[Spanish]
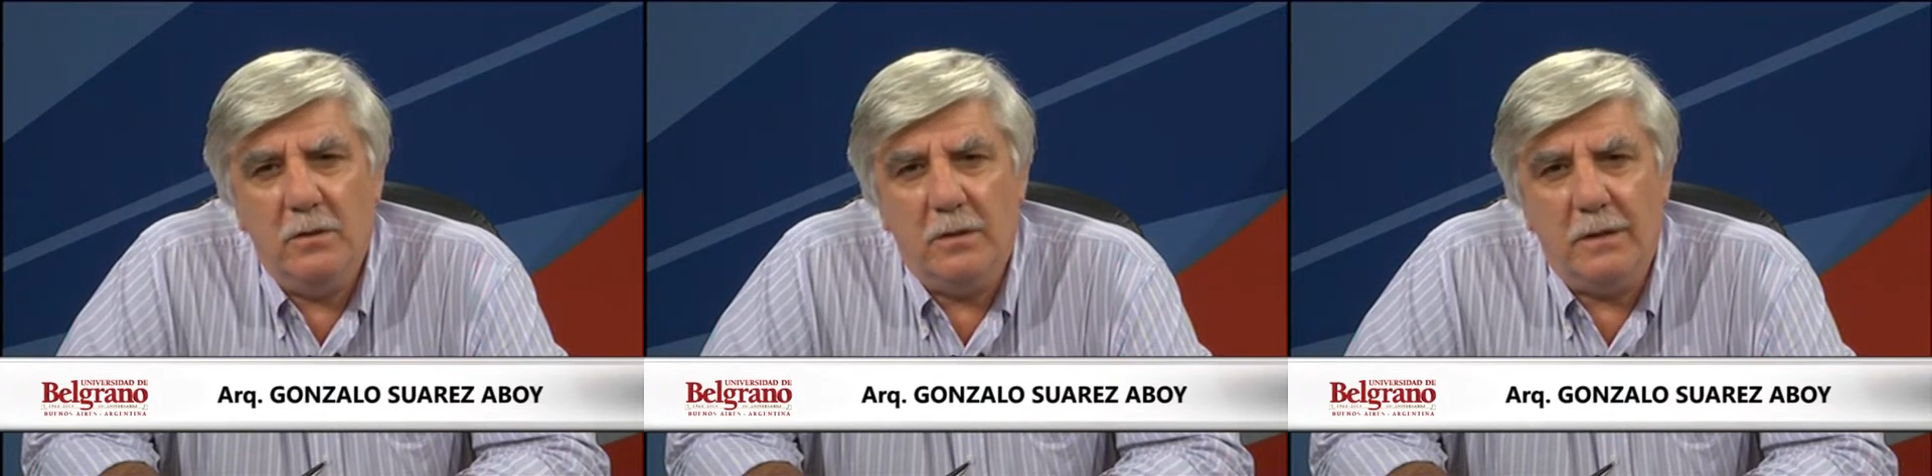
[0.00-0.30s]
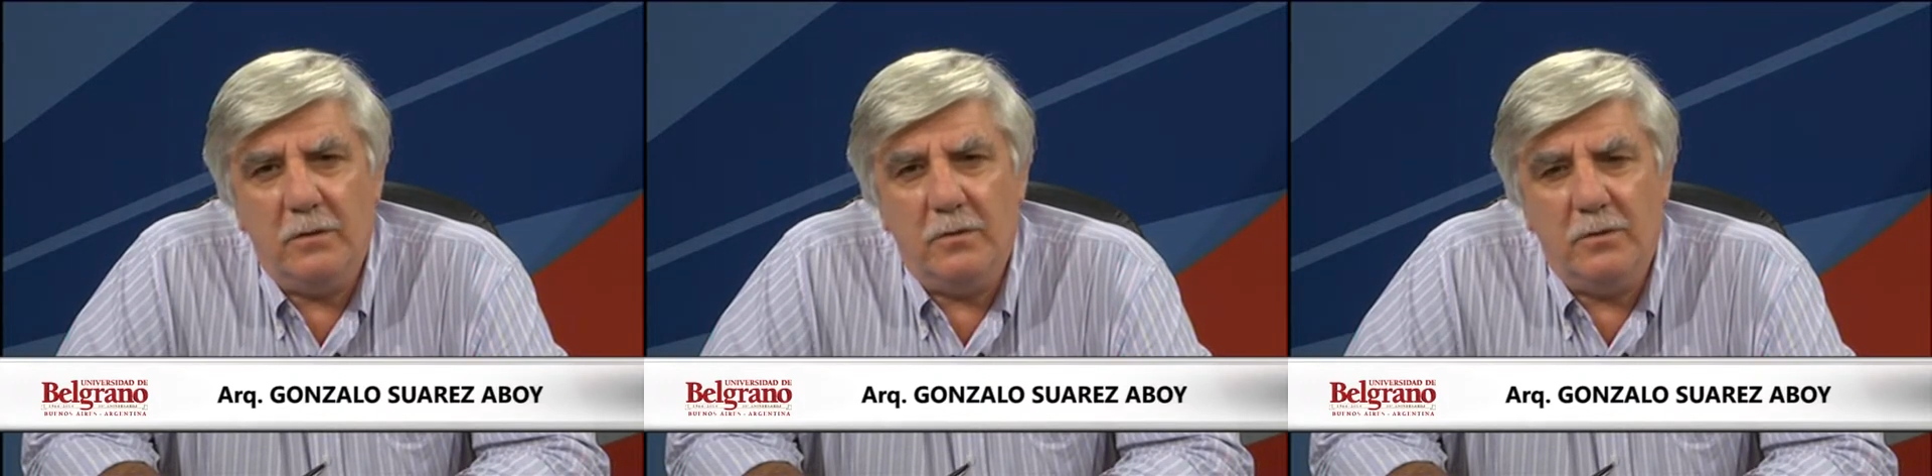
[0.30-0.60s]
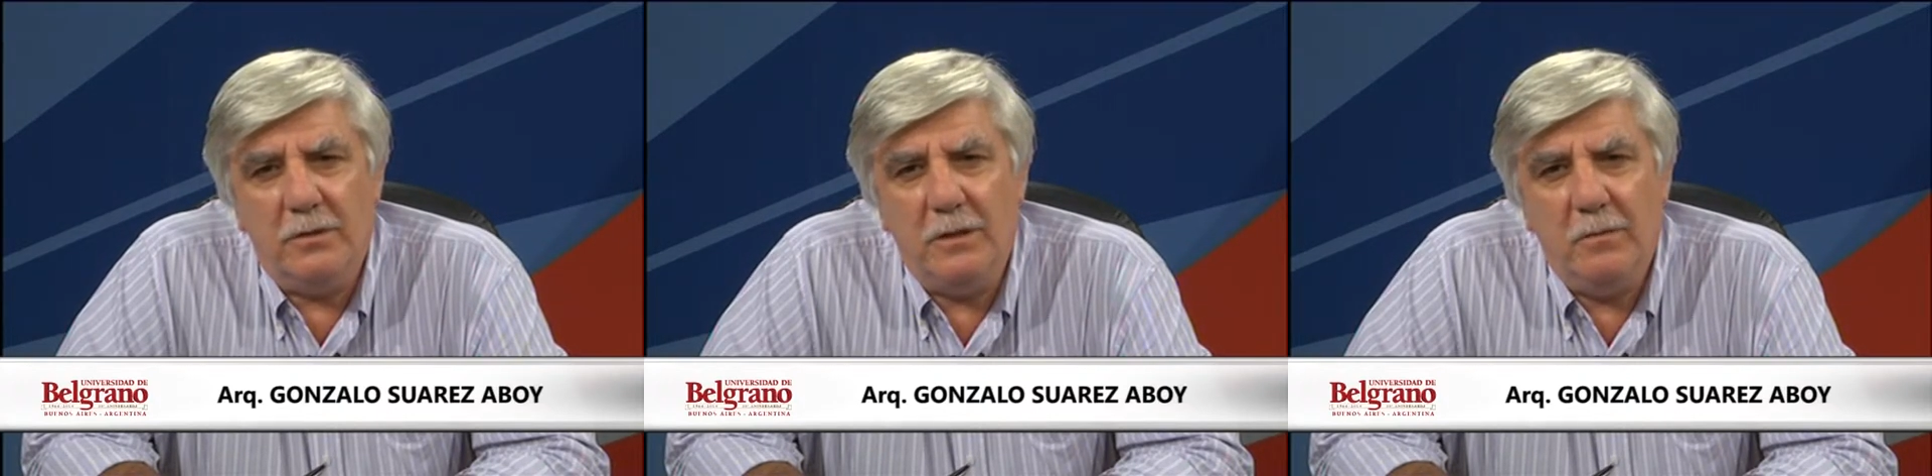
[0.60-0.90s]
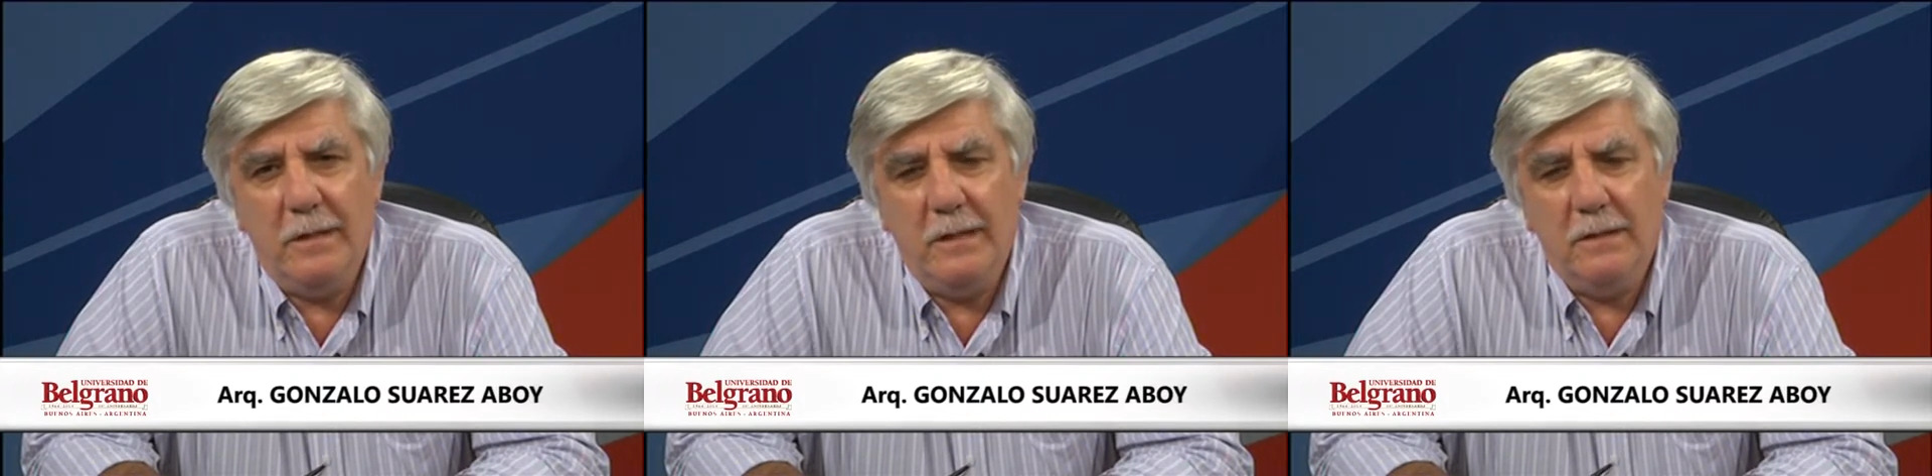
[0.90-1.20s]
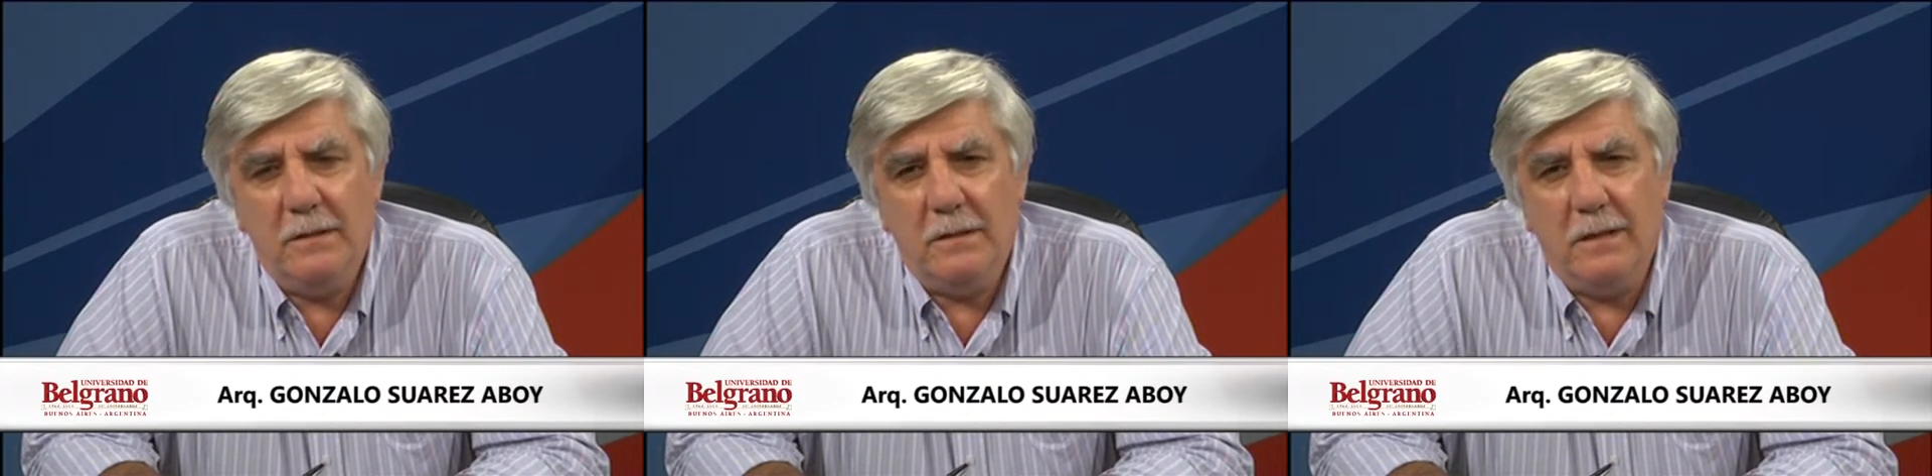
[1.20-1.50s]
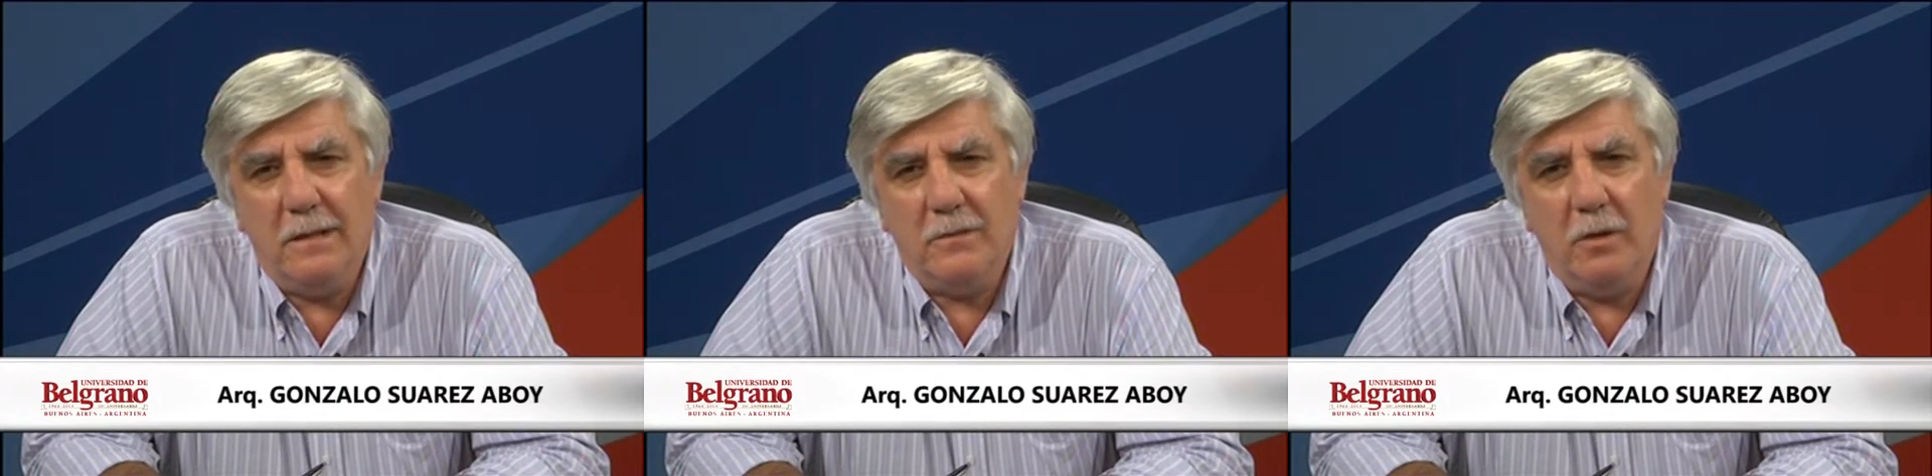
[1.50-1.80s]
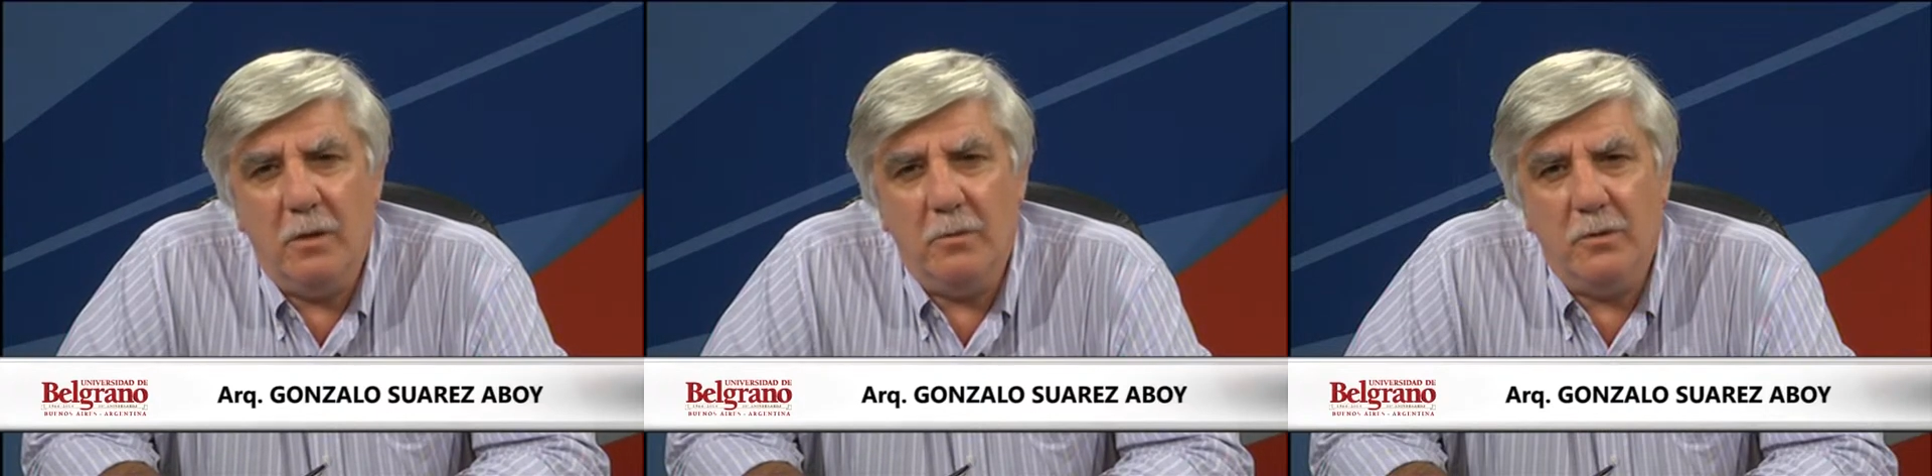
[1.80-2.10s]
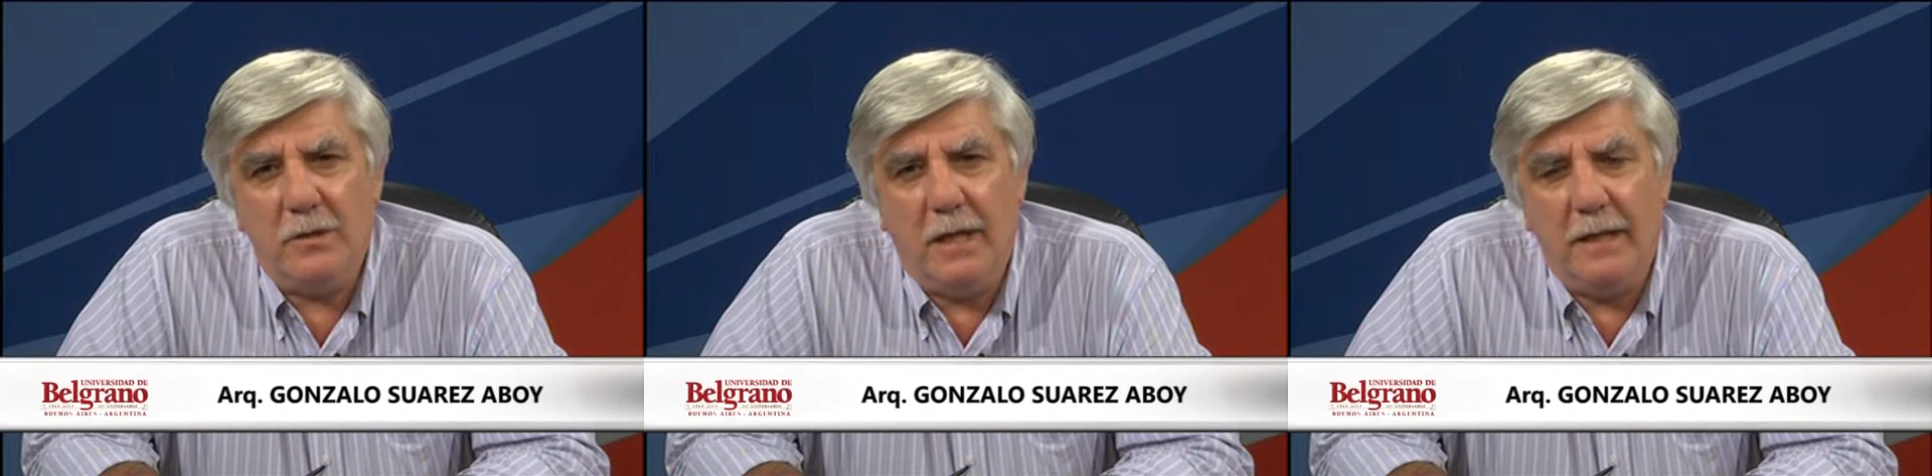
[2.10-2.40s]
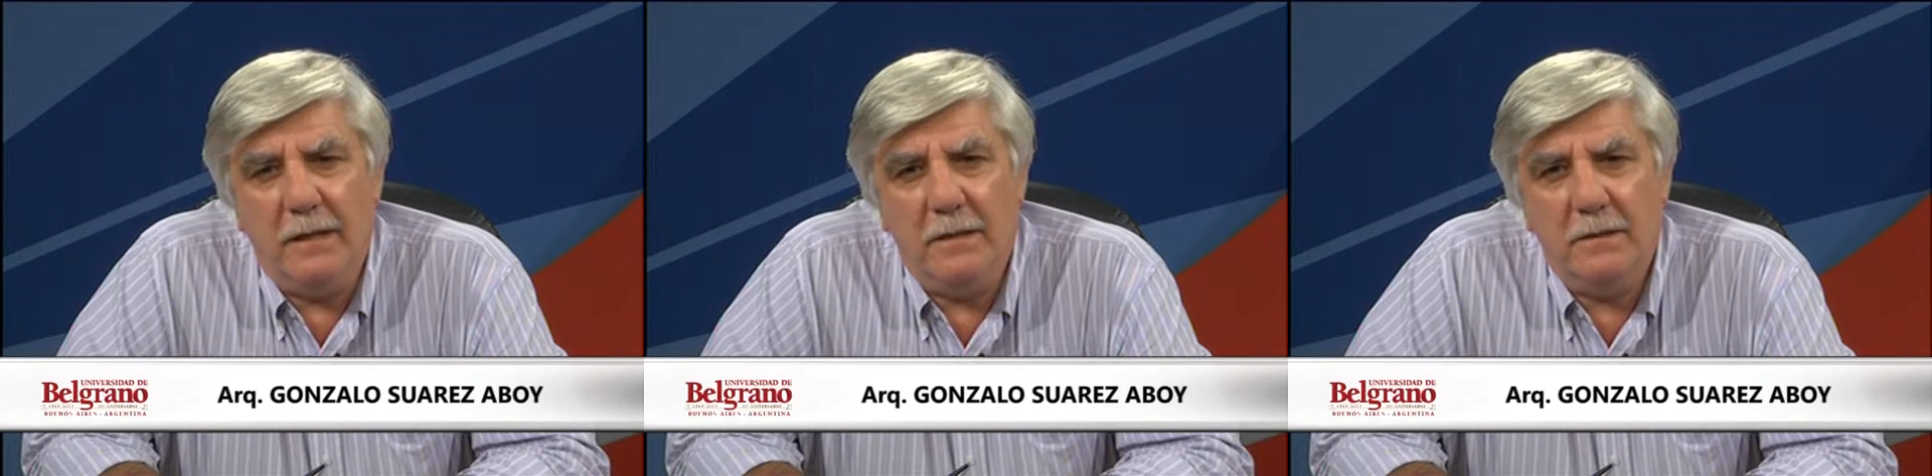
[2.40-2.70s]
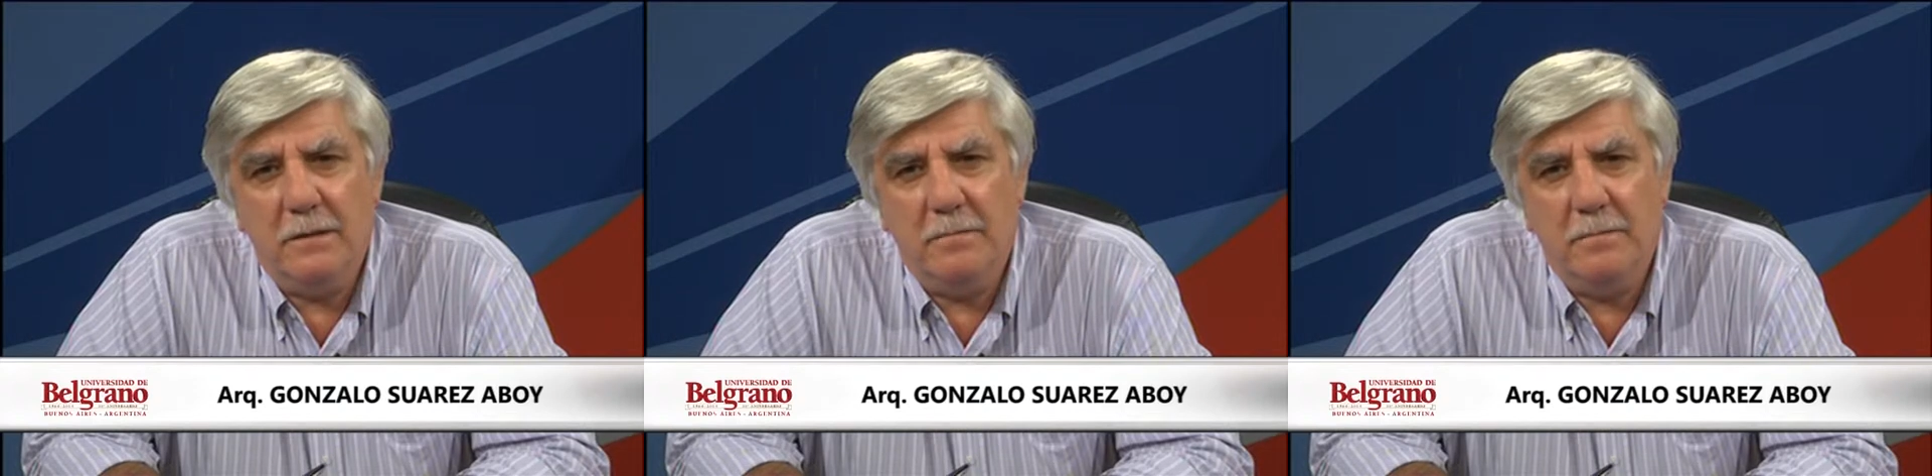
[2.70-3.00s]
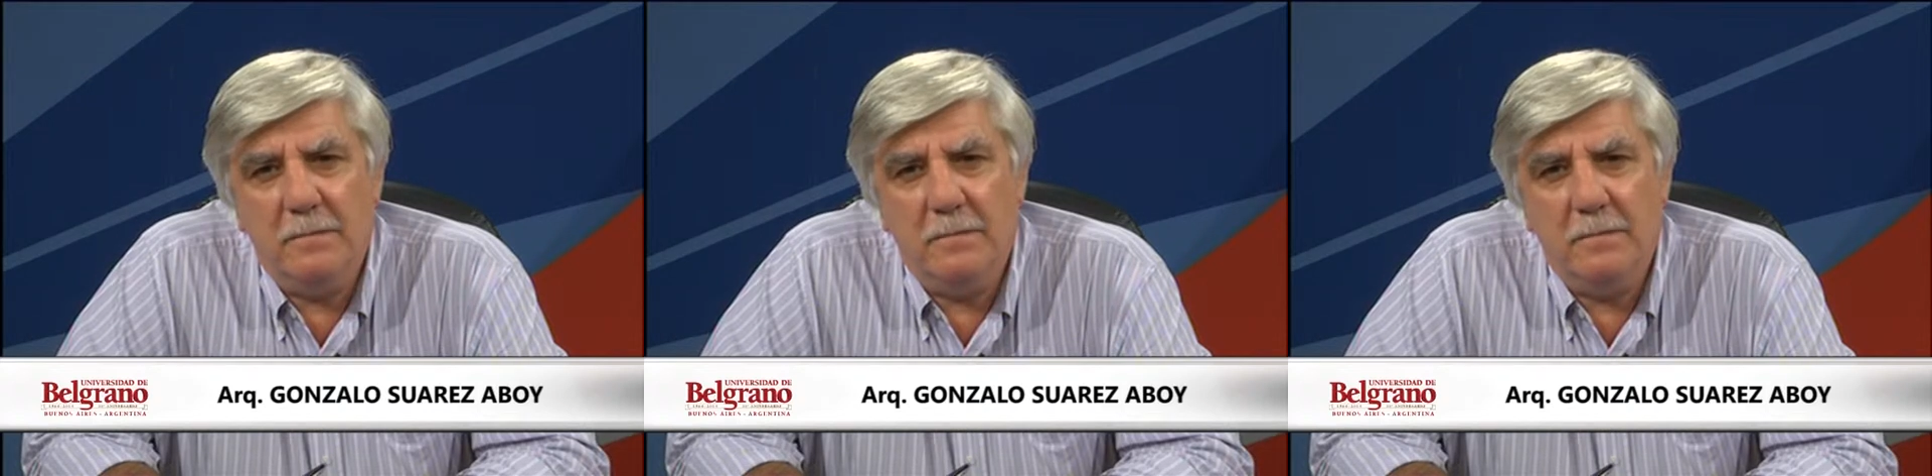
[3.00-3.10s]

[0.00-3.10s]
reconocible de la ciudad de Buenos Aires.